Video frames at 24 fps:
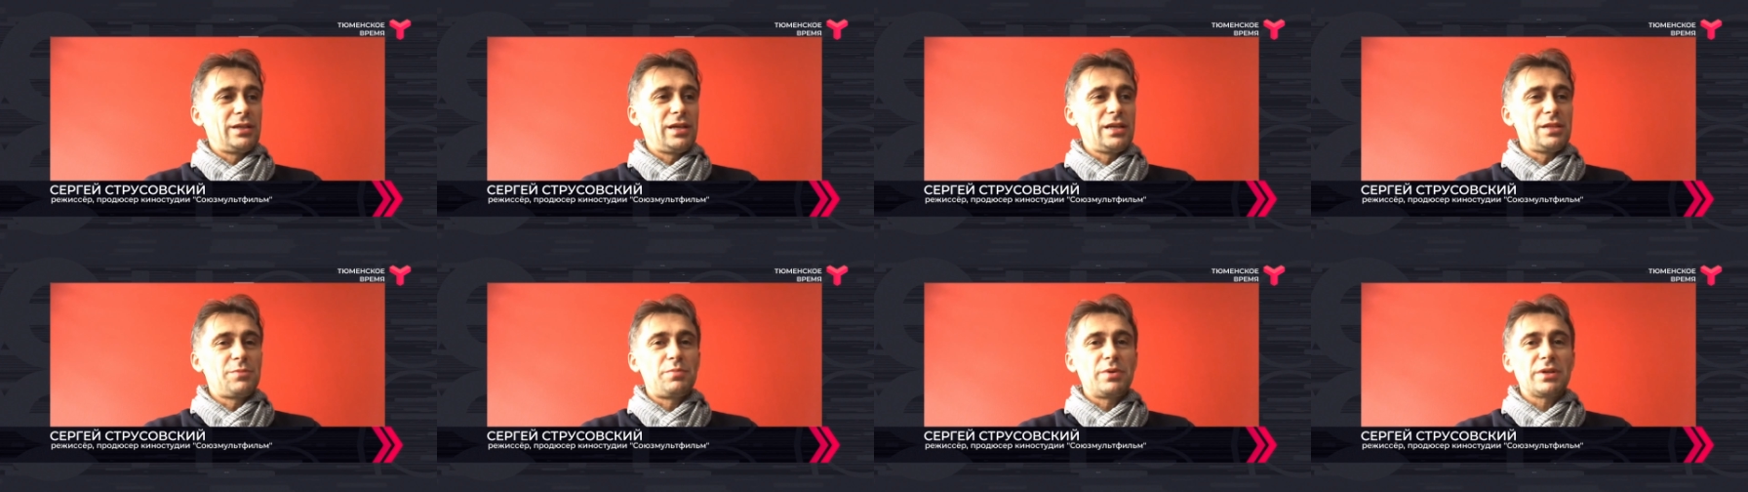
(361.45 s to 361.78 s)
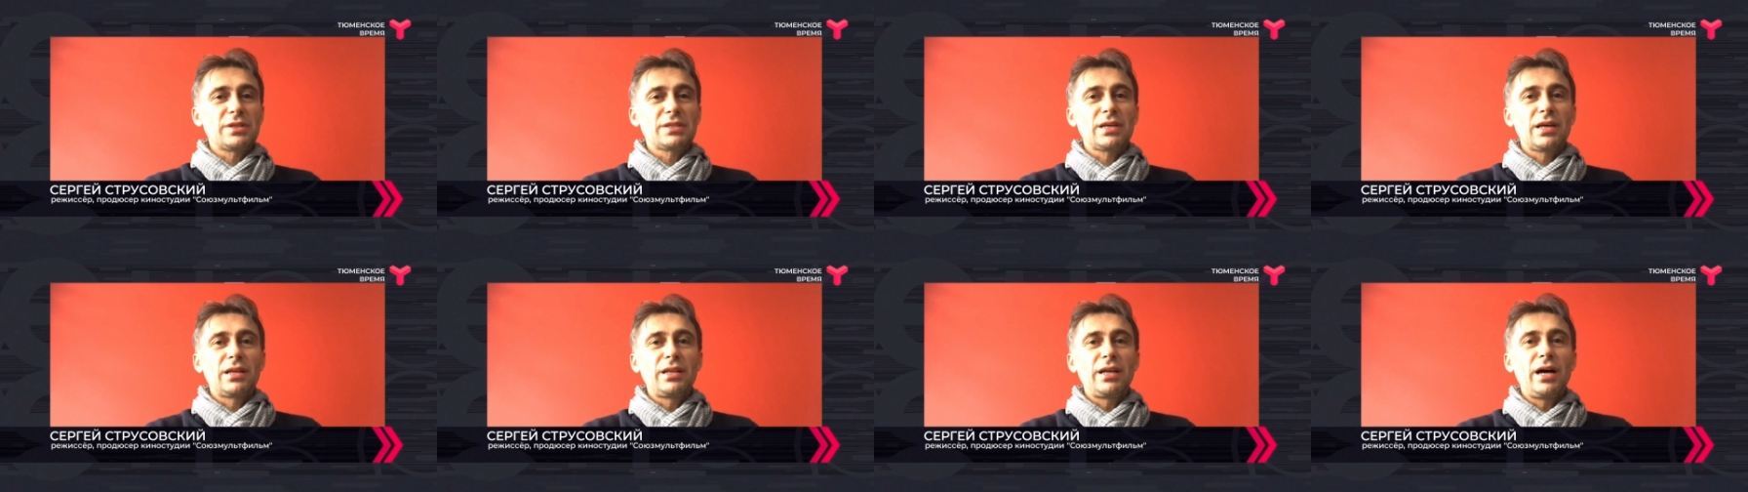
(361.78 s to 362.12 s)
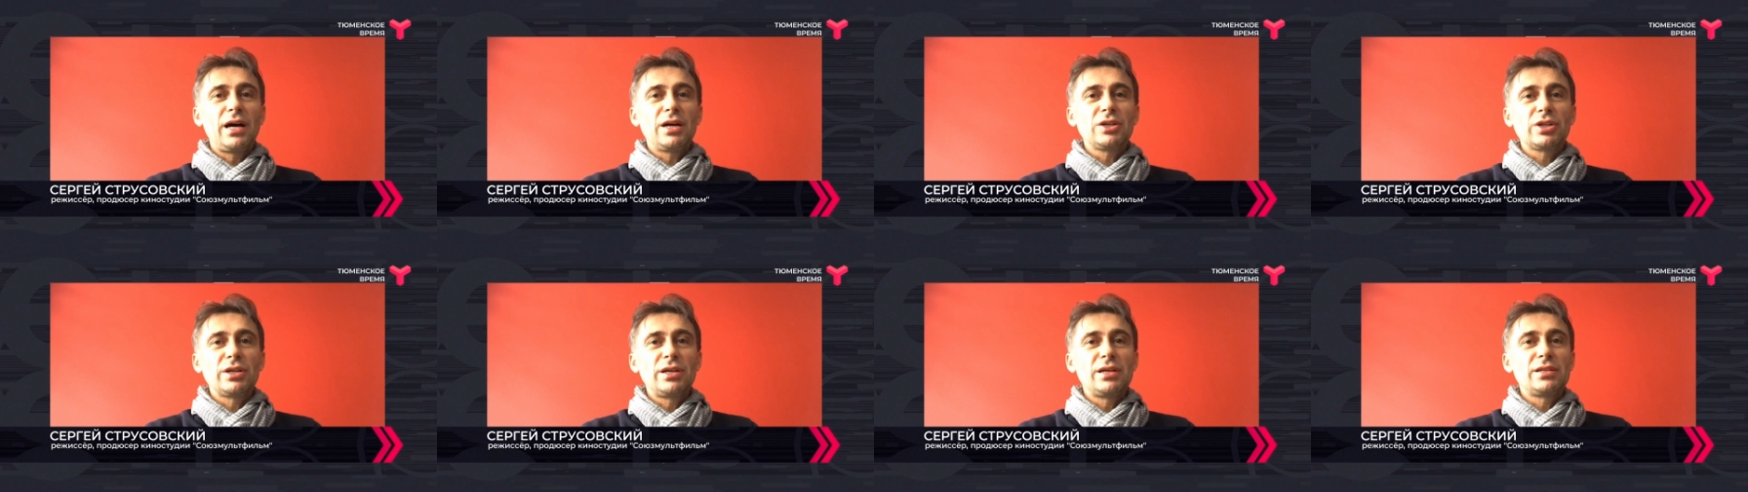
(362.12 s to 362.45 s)
есть
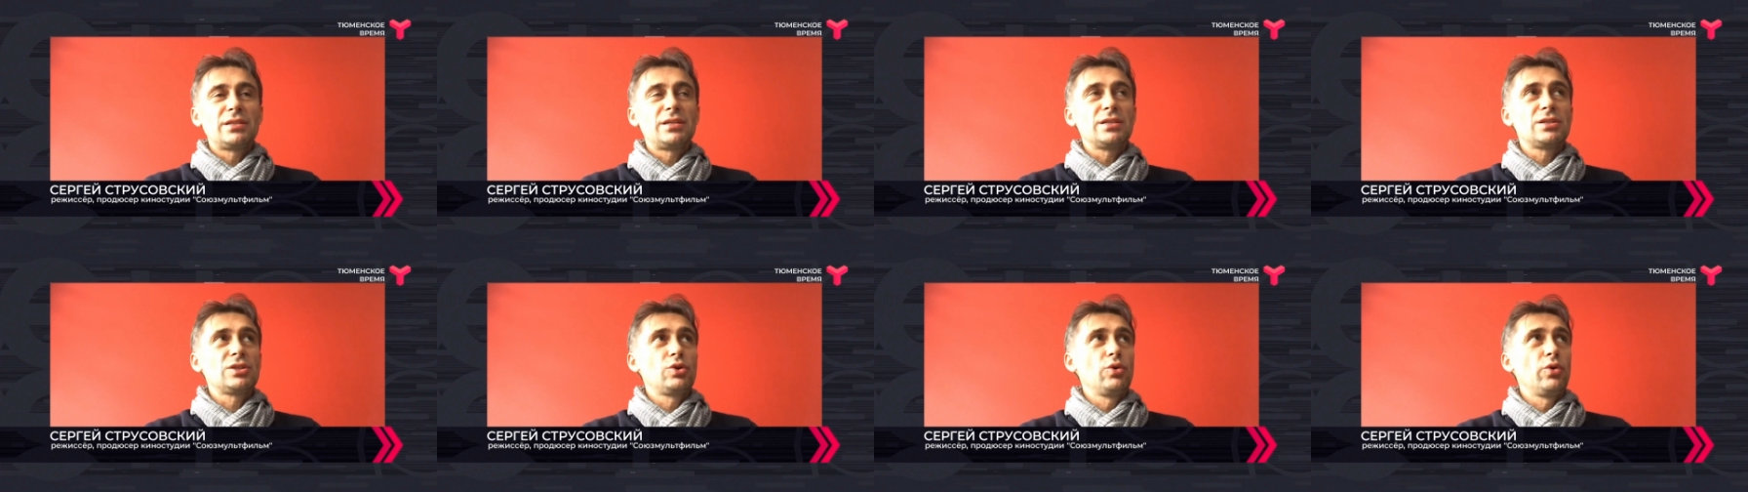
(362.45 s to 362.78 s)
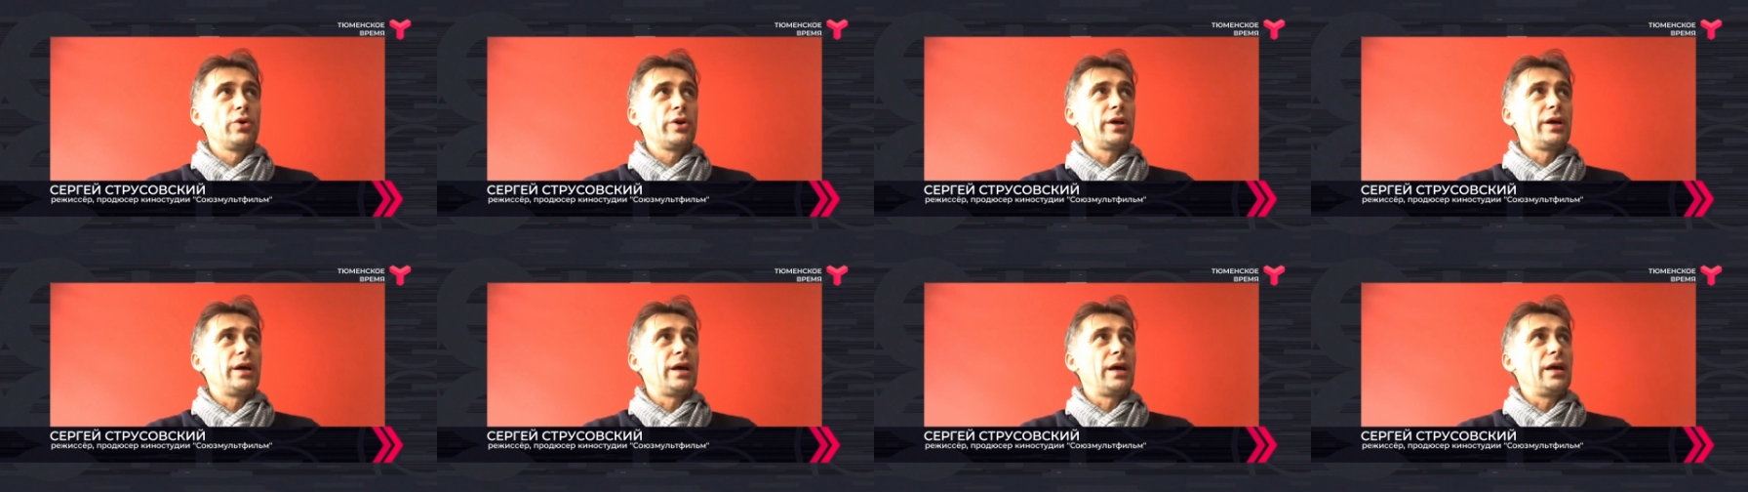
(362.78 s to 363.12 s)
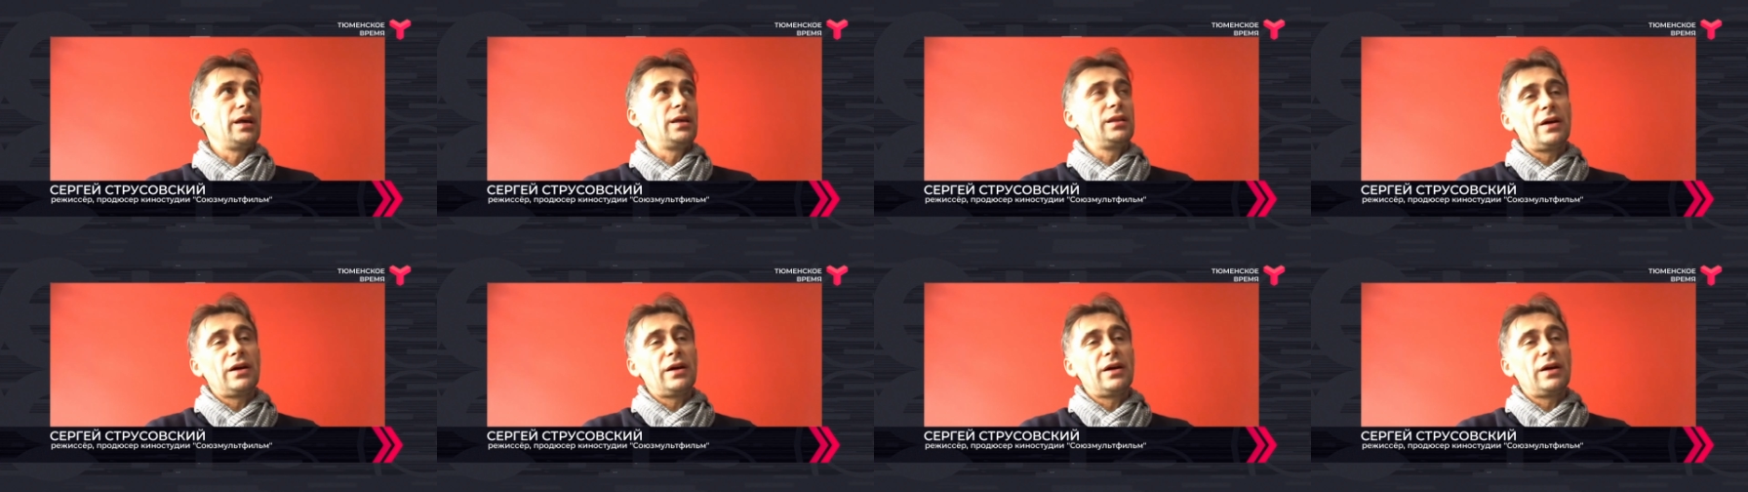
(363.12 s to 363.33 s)
персонажи, есть история, и